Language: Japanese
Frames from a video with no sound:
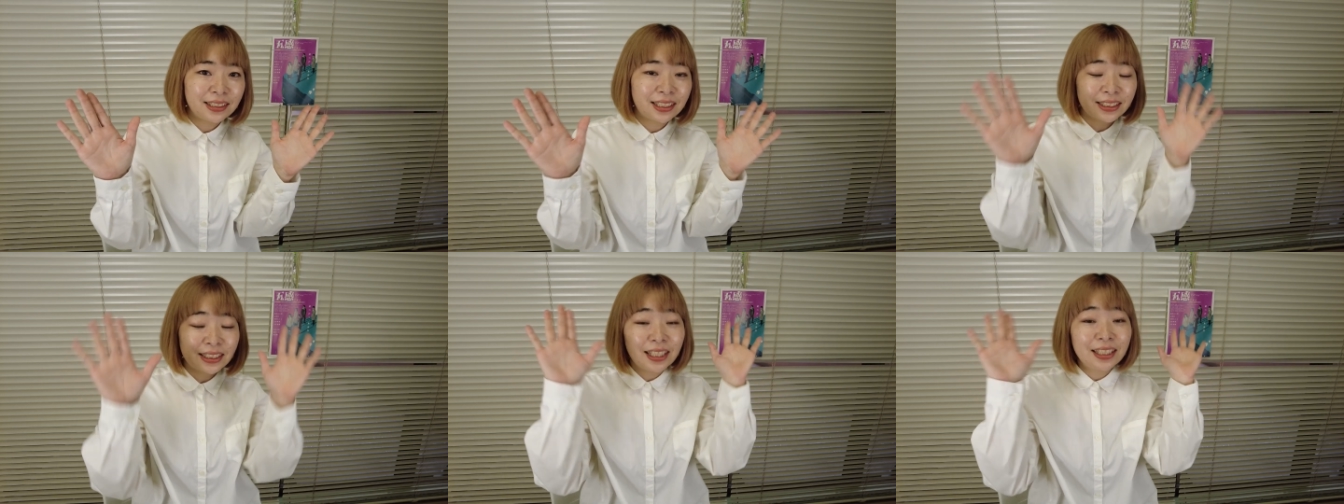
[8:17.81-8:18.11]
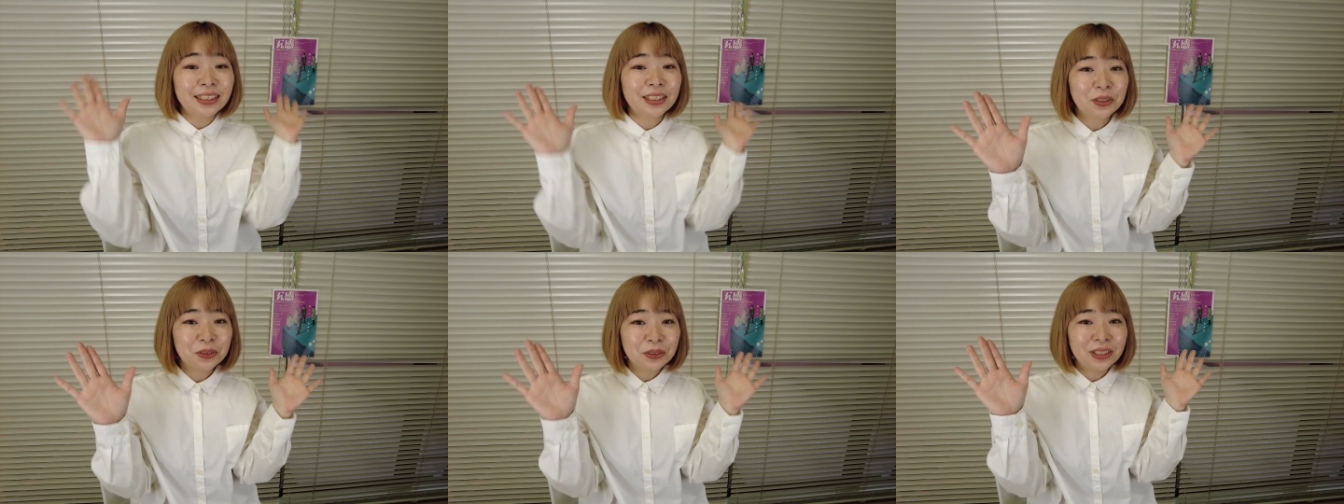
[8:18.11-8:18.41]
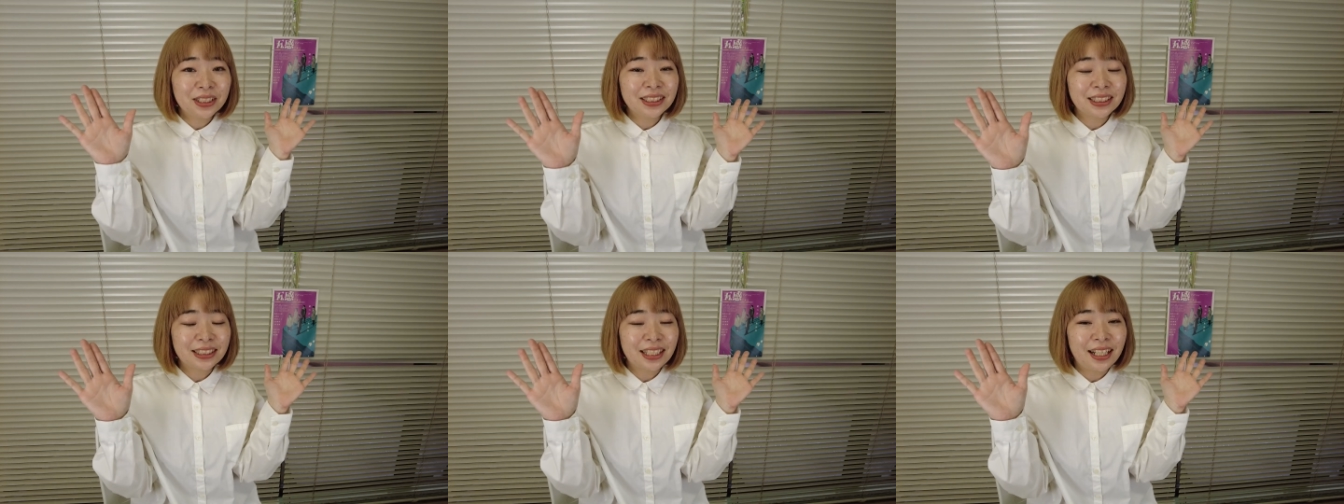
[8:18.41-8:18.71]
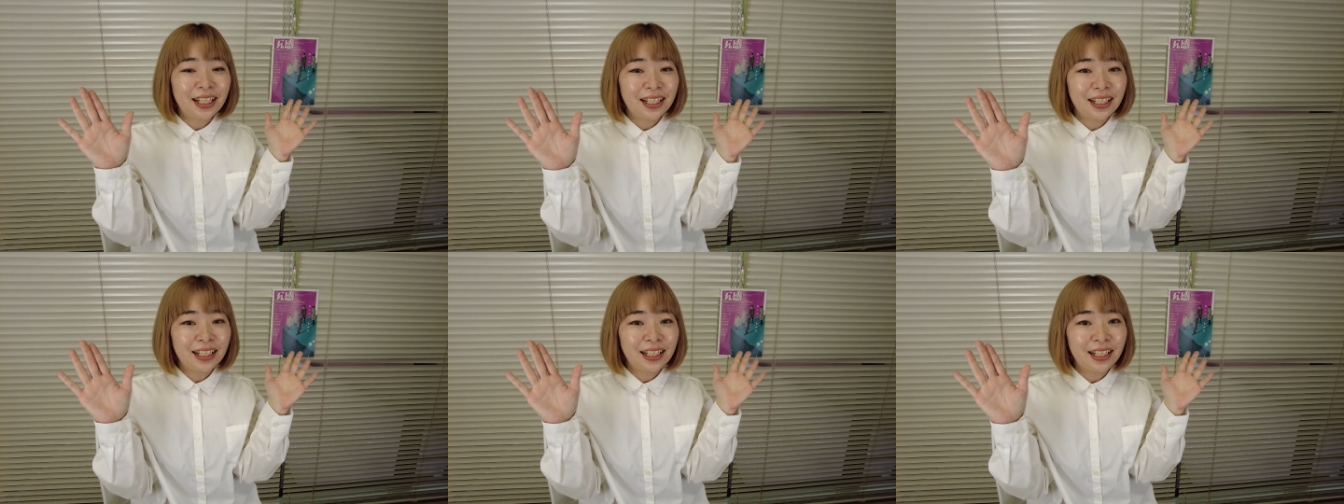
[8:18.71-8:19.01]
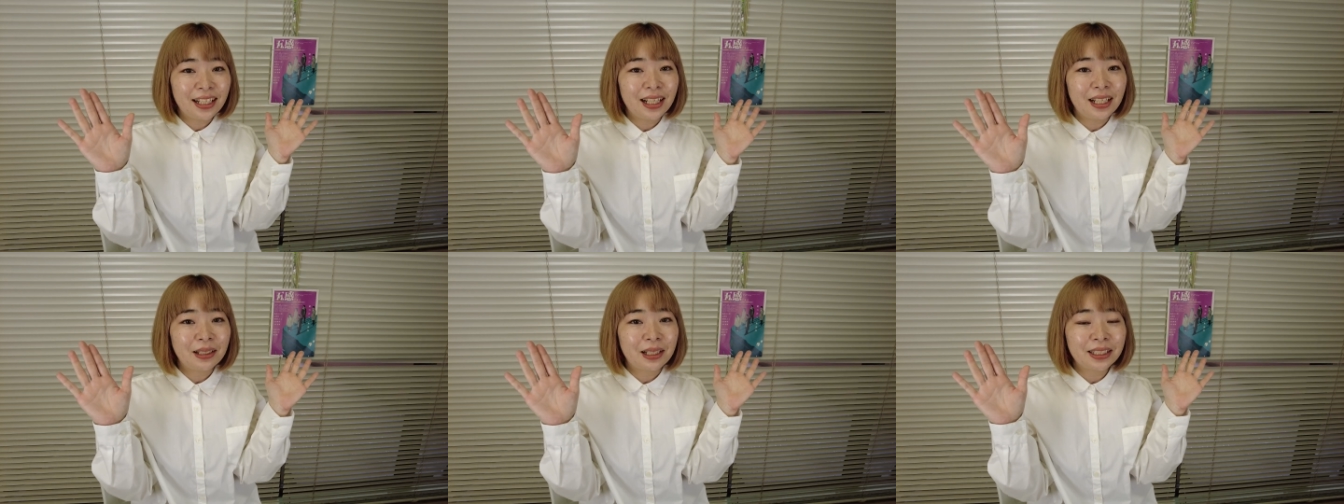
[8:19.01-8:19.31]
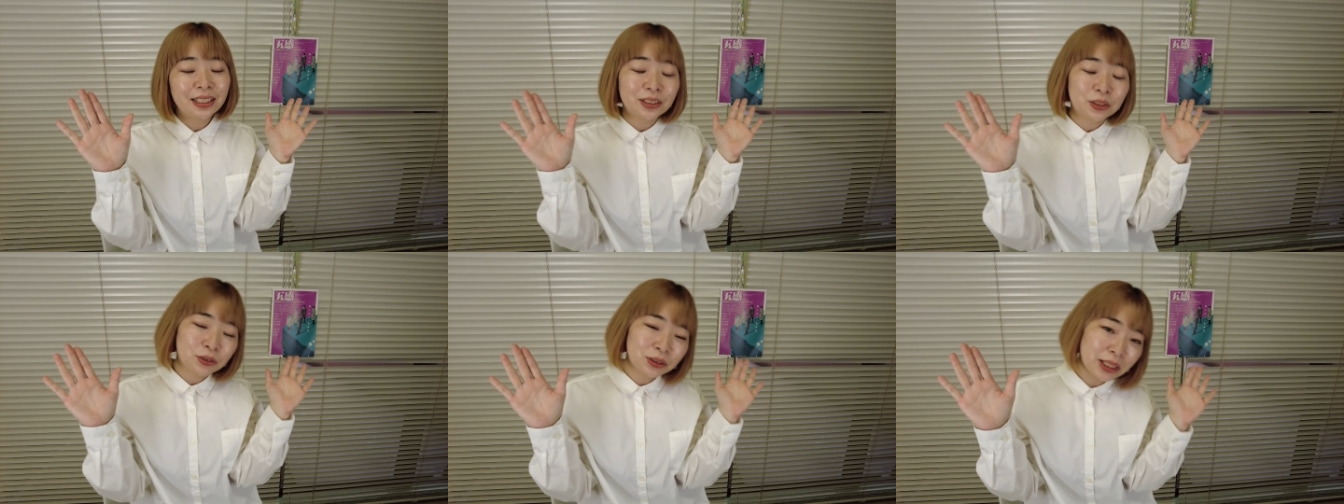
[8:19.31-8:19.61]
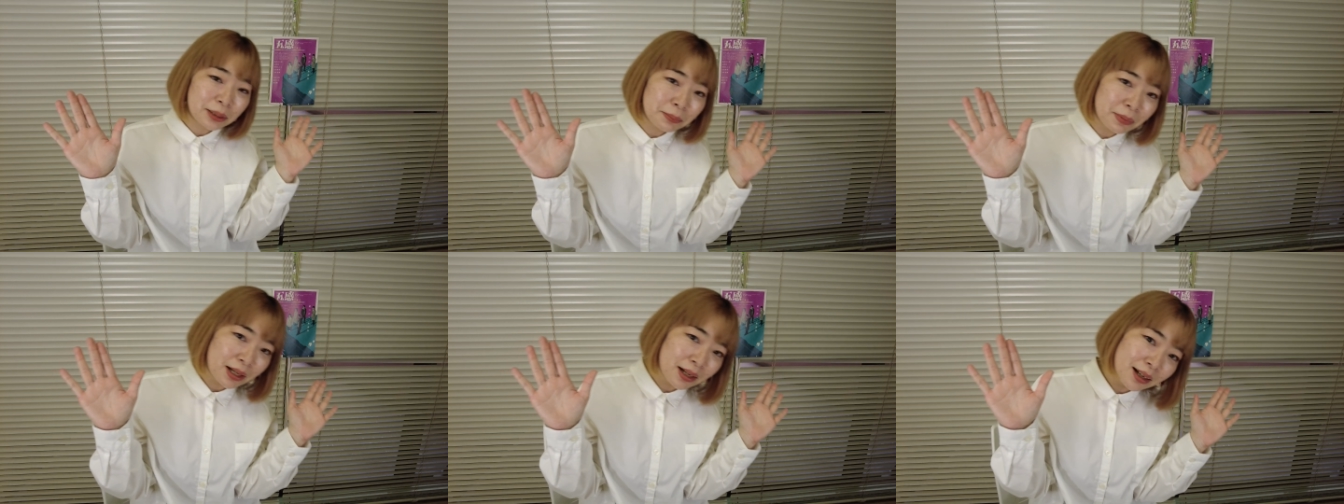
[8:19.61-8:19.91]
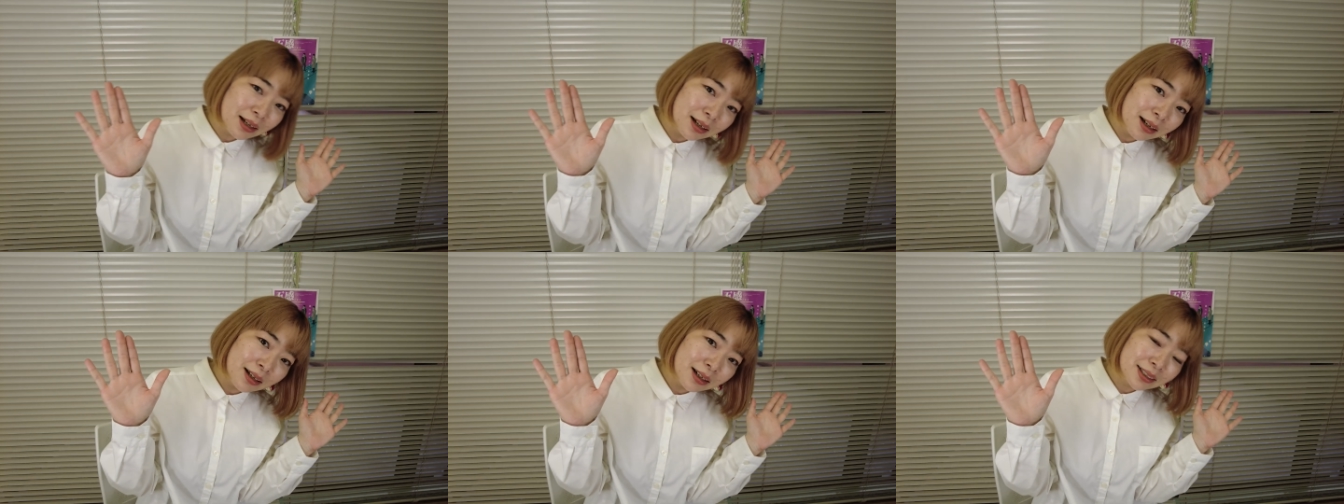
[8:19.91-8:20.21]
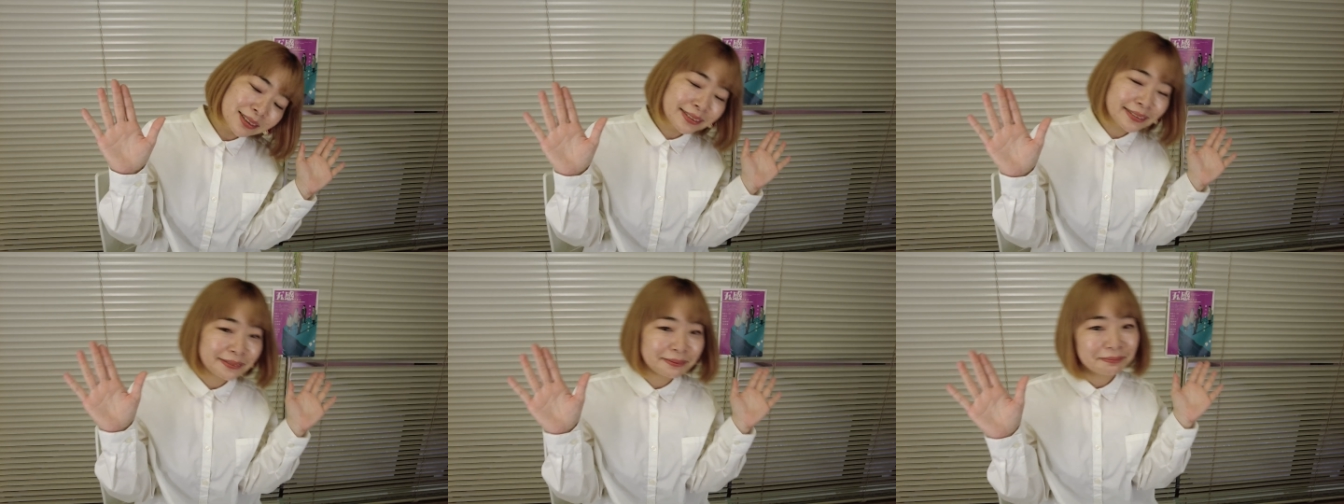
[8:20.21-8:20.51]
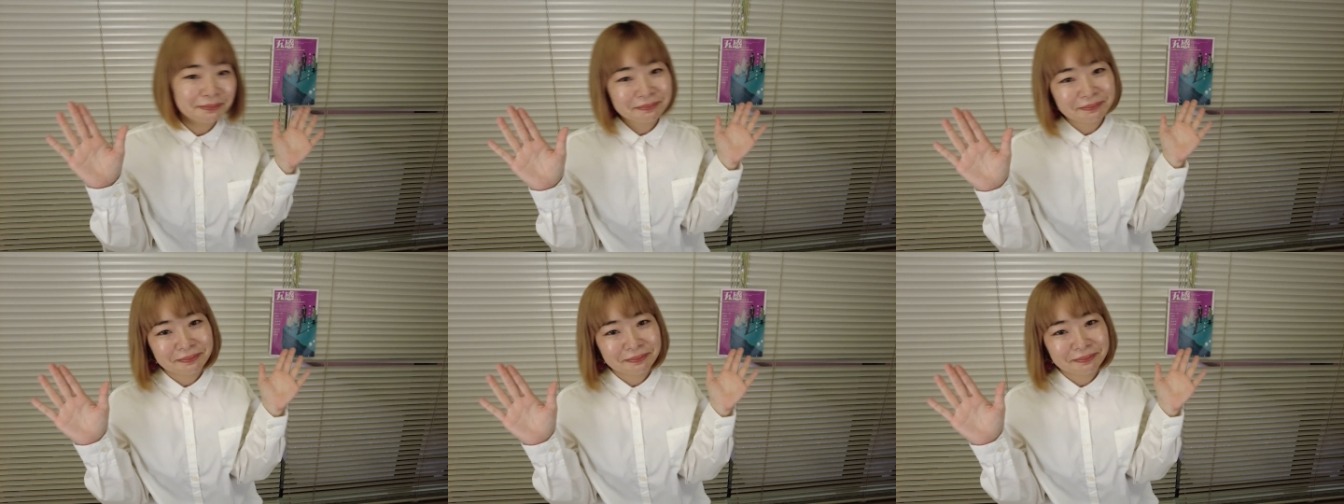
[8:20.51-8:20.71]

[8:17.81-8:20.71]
笠原茶子でした。ありがとうございます。